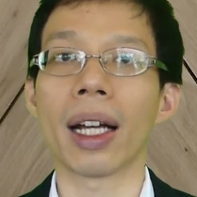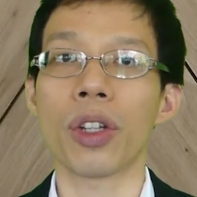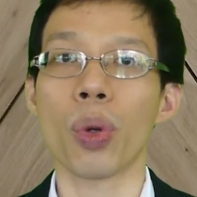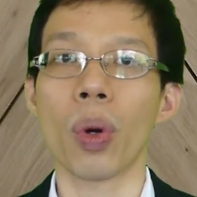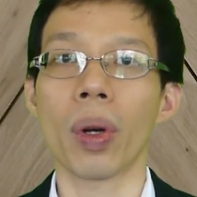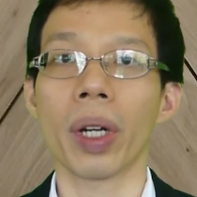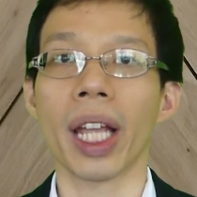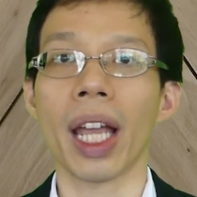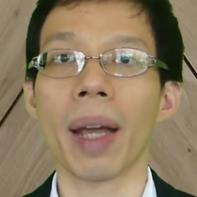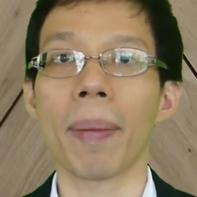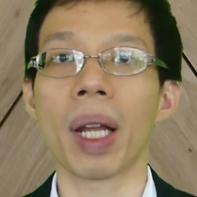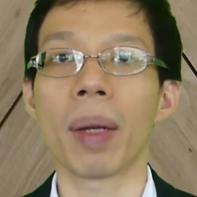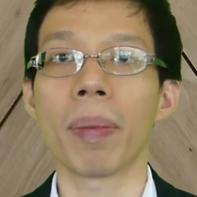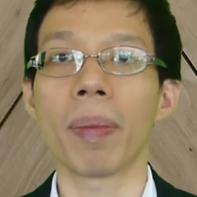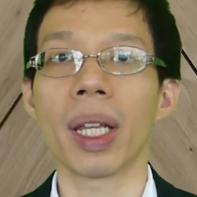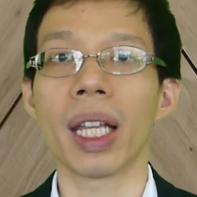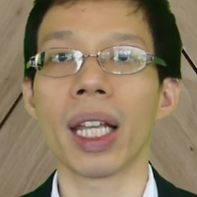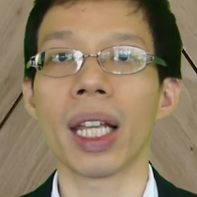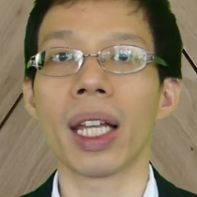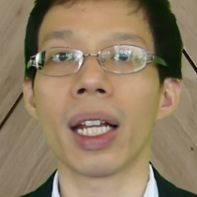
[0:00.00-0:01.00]
ช่วงนี้มัน
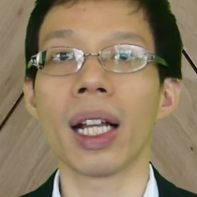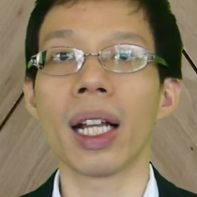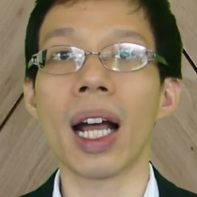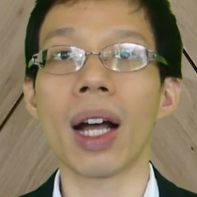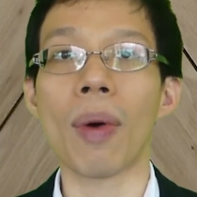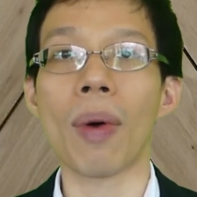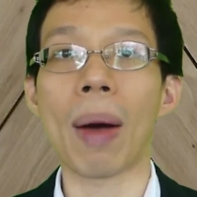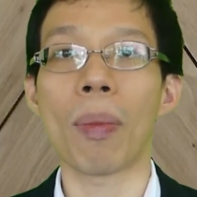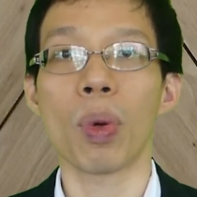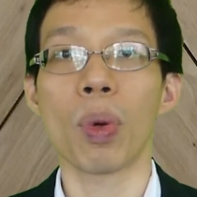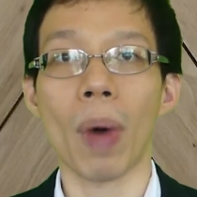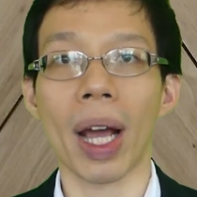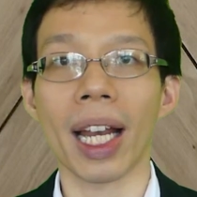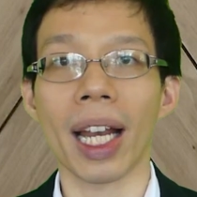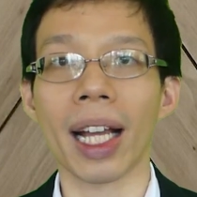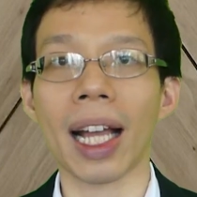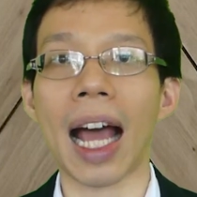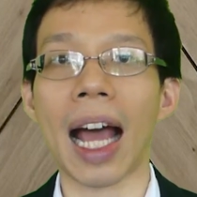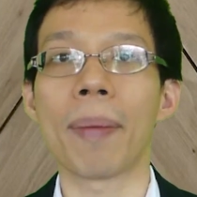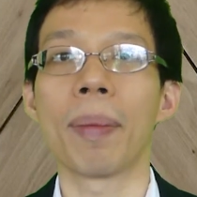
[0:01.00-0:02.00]
มีเรื่องความวุ่นวาย
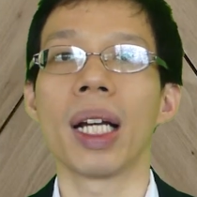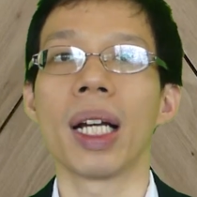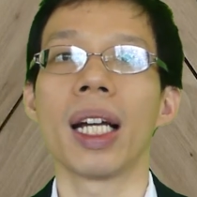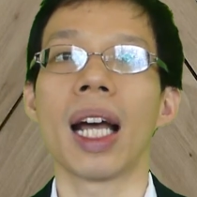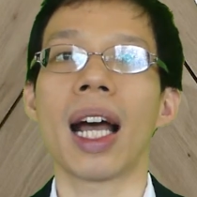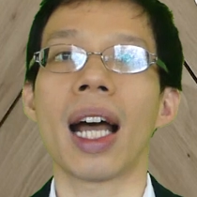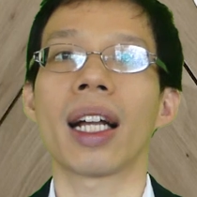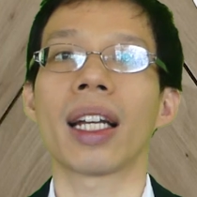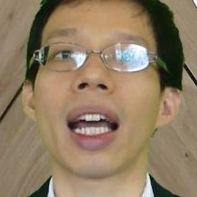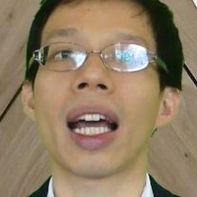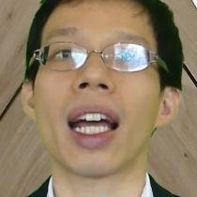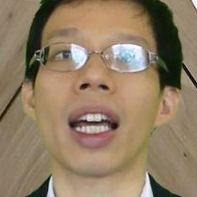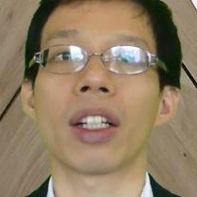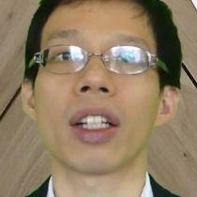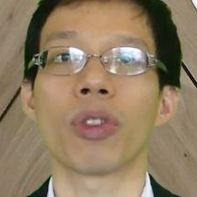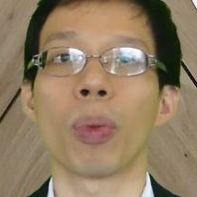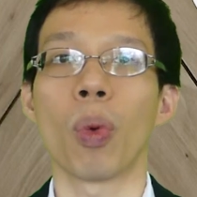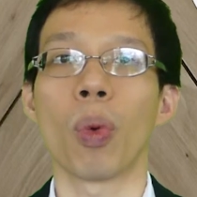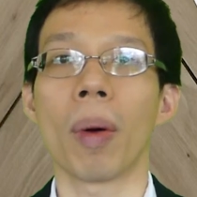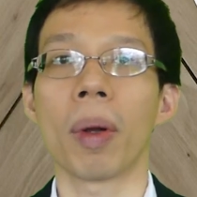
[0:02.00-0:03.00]
ทางการเมือง ถ้าเกิด
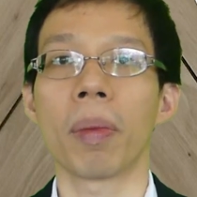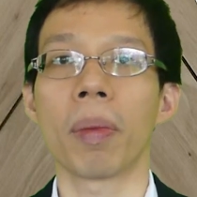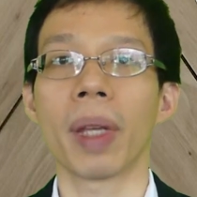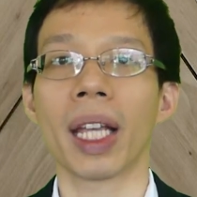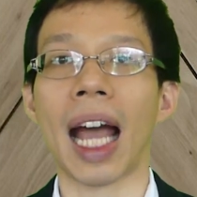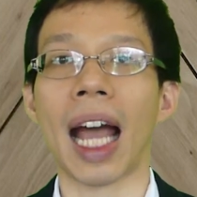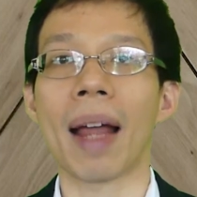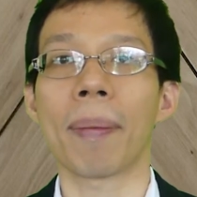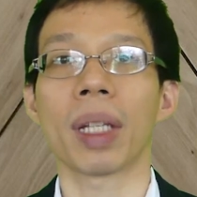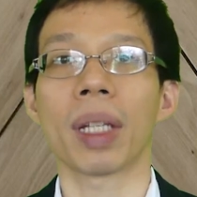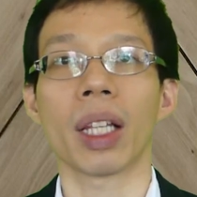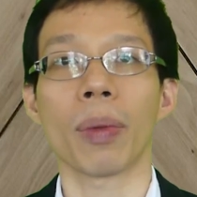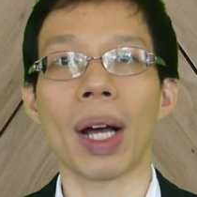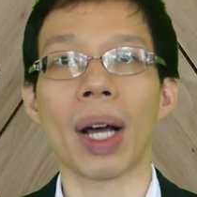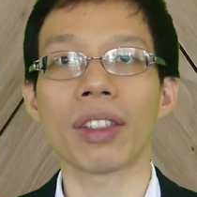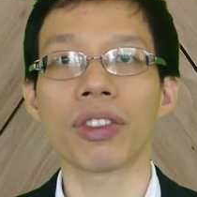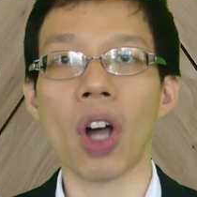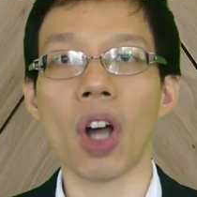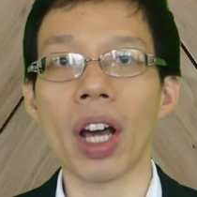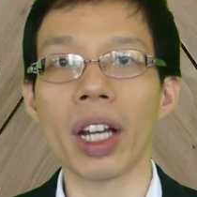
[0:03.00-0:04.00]
สมมติมันมีการปฏิ
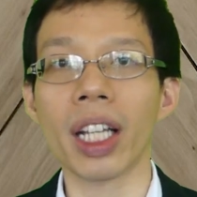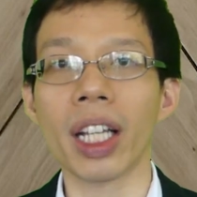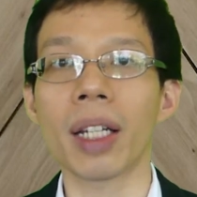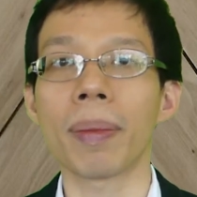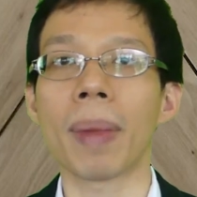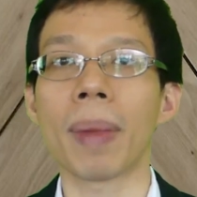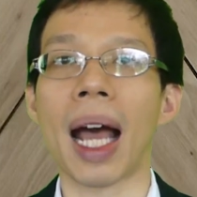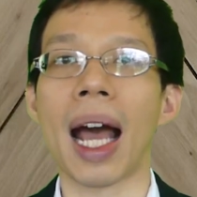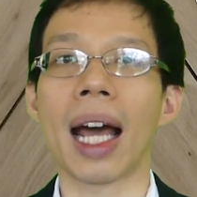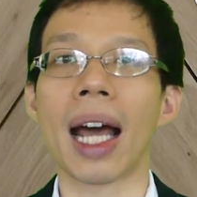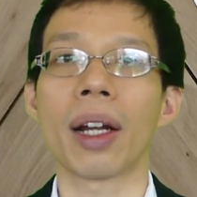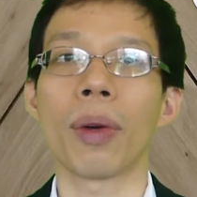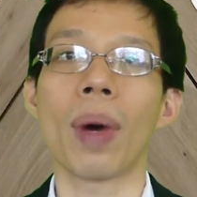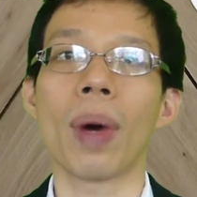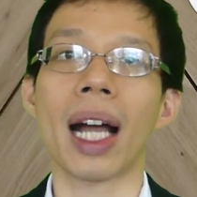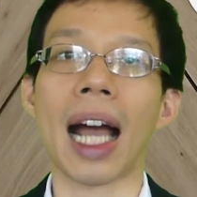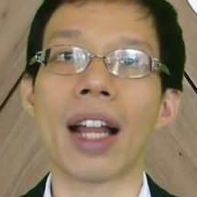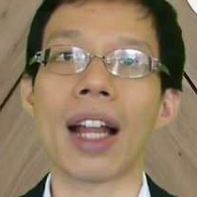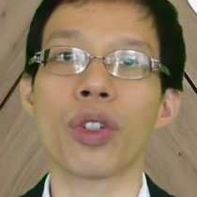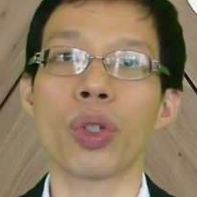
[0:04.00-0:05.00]
บัติซ้อนขึ้นมา หรือ
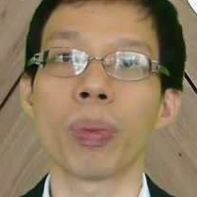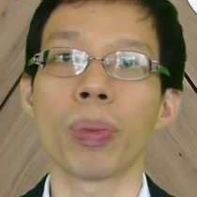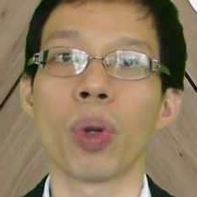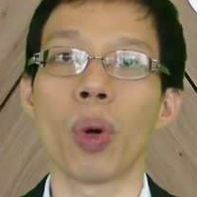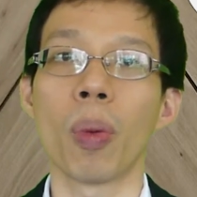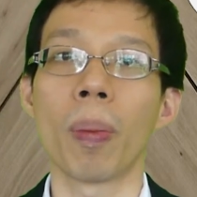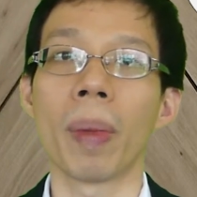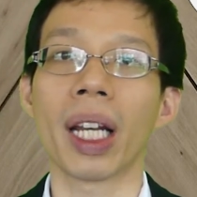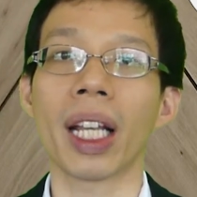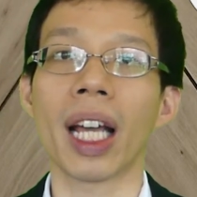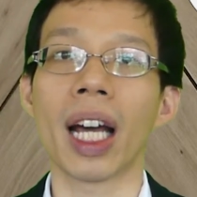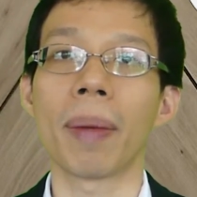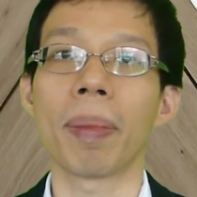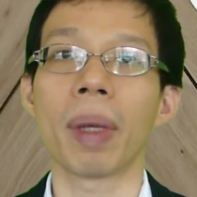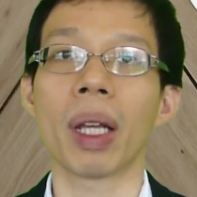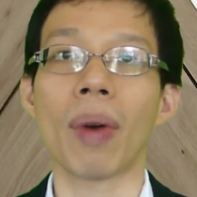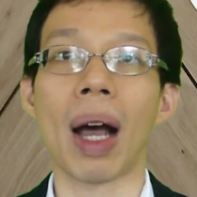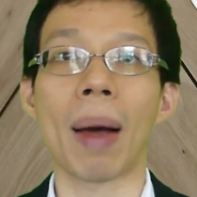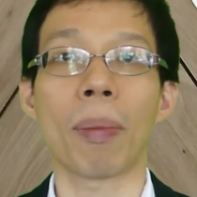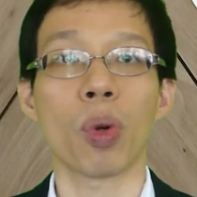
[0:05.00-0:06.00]
ว่าการชุมนุมมันเกิด
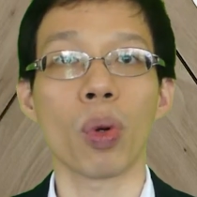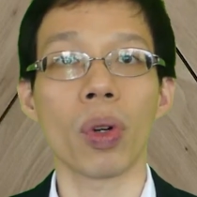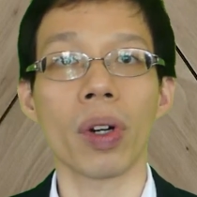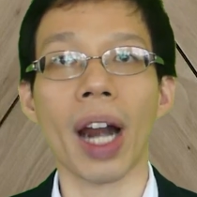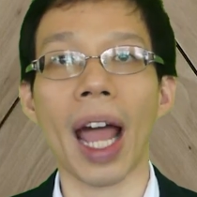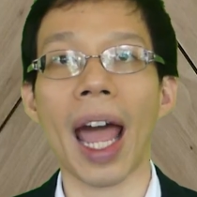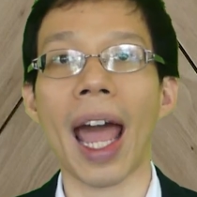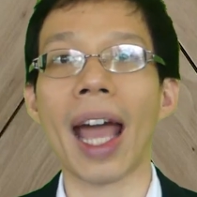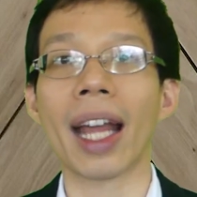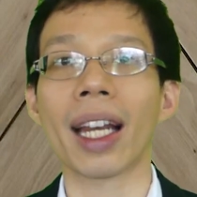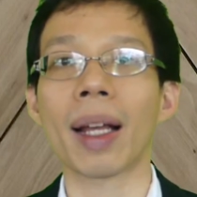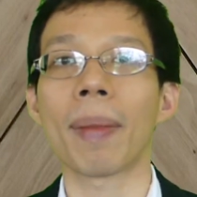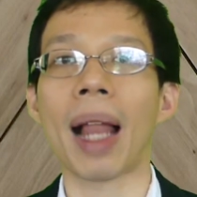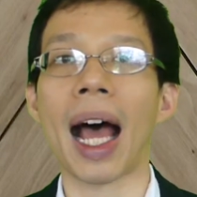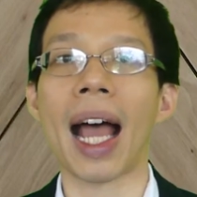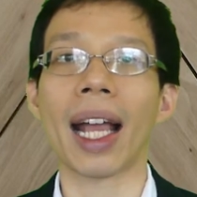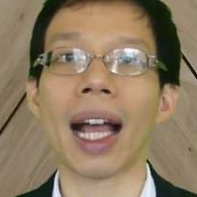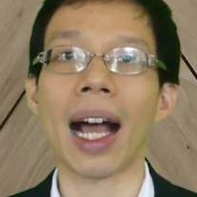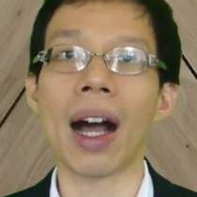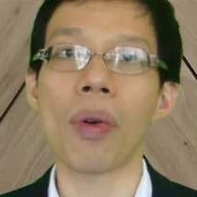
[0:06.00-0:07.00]
มีความรุนแรง ทำ
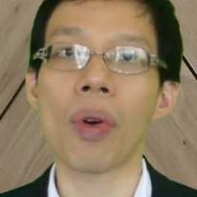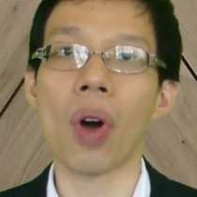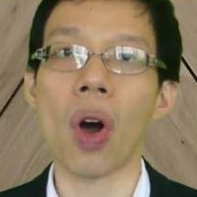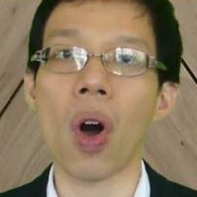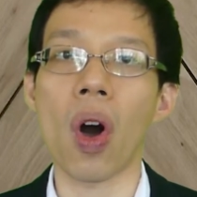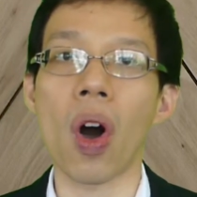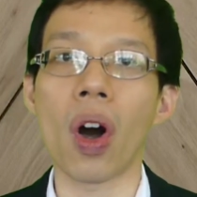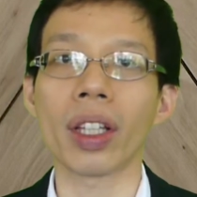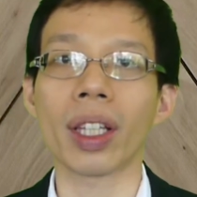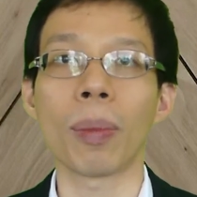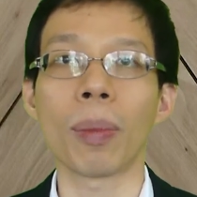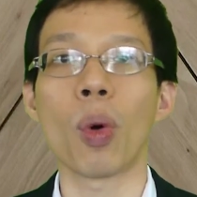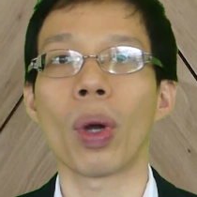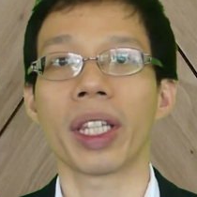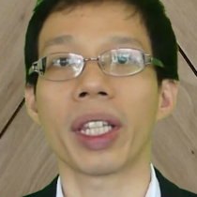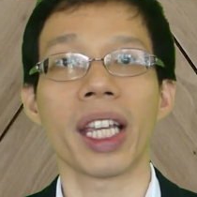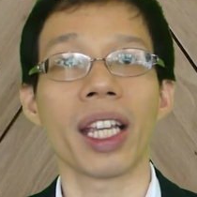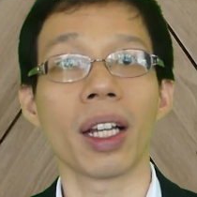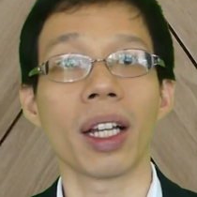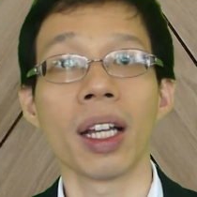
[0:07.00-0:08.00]
ลายข้าวของตำรวจ
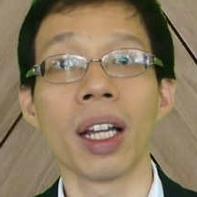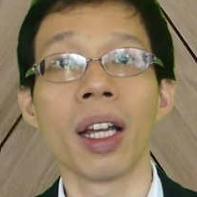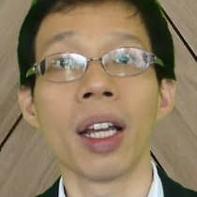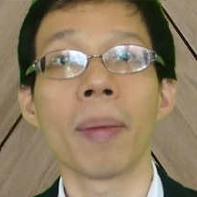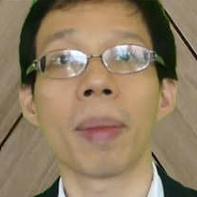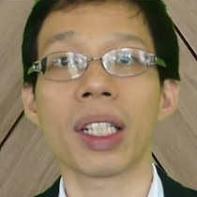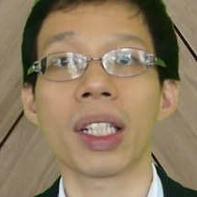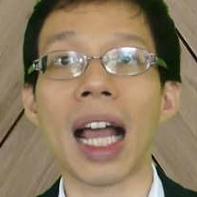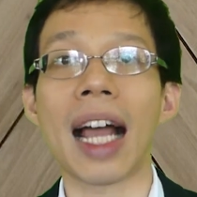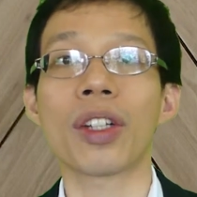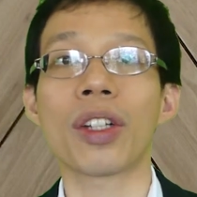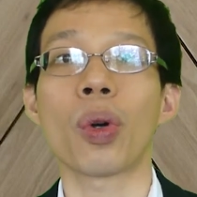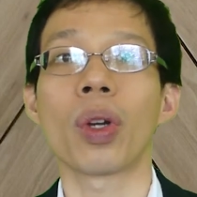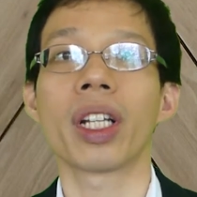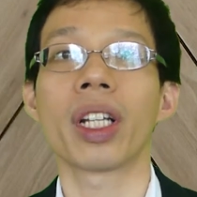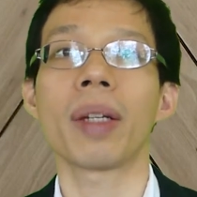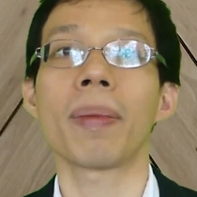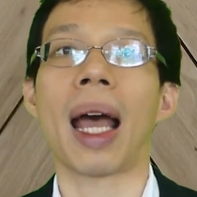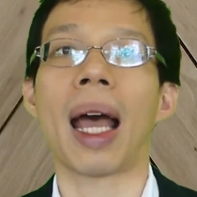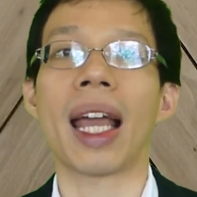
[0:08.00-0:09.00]
ยิงประชาชน
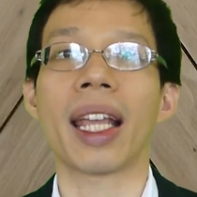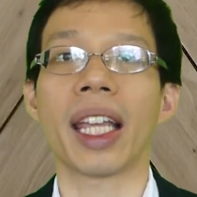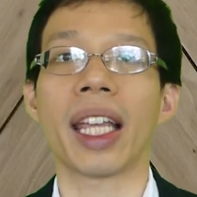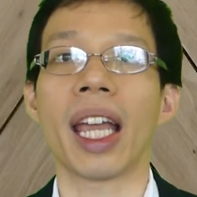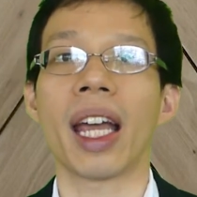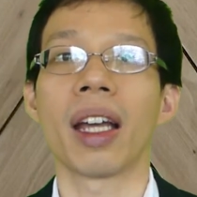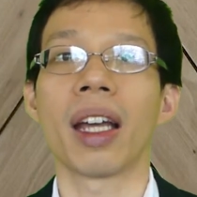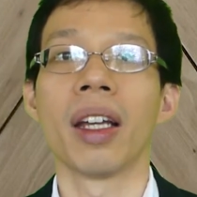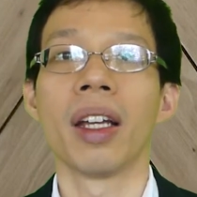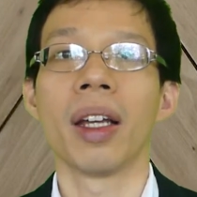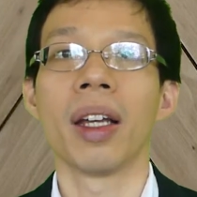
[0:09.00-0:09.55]
ขึ้นมาอย่างเงี้ย